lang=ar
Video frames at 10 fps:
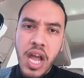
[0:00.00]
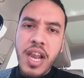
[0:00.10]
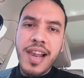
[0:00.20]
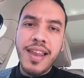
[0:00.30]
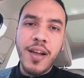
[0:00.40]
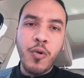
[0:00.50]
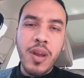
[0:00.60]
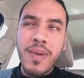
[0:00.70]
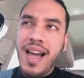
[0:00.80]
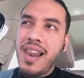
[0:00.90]
إلا أن
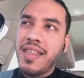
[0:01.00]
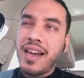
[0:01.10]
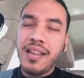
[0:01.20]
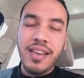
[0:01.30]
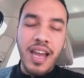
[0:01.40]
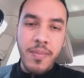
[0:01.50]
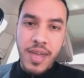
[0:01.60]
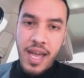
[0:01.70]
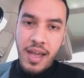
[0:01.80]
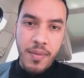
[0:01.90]
يكون محل ثقة
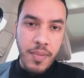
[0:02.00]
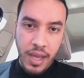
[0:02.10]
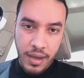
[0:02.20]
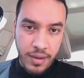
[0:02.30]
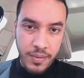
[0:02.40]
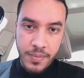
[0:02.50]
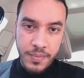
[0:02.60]
عمياء منك